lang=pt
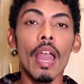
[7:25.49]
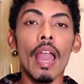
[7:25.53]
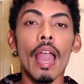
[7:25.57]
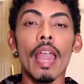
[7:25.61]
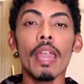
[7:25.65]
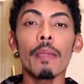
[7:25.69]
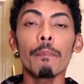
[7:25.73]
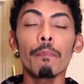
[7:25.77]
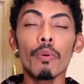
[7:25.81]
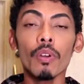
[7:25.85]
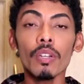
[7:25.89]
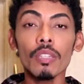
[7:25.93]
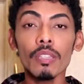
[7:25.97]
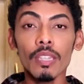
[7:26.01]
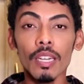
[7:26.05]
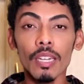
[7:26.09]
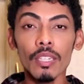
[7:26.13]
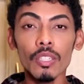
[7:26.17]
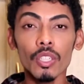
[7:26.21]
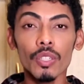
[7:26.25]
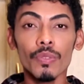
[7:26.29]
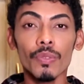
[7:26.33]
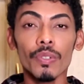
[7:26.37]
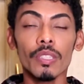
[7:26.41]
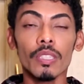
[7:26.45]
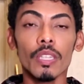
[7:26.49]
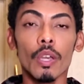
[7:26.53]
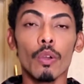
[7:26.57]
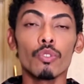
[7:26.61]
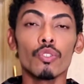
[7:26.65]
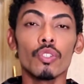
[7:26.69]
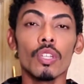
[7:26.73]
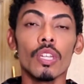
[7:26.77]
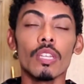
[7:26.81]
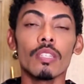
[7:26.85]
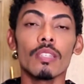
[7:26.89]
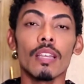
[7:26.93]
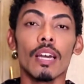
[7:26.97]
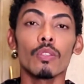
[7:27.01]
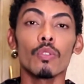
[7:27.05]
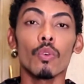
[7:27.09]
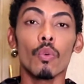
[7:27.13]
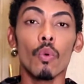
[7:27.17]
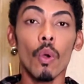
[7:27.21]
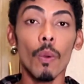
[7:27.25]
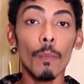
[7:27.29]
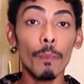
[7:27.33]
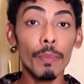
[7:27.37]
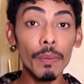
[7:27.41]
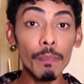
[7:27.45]
É importante você utilizar do
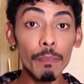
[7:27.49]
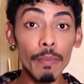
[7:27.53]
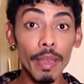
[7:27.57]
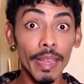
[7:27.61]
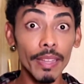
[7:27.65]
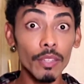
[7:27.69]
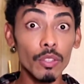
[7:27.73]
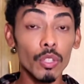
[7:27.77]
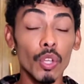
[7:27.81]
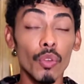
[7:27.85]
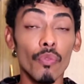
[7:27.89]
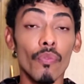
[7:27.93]
comprimento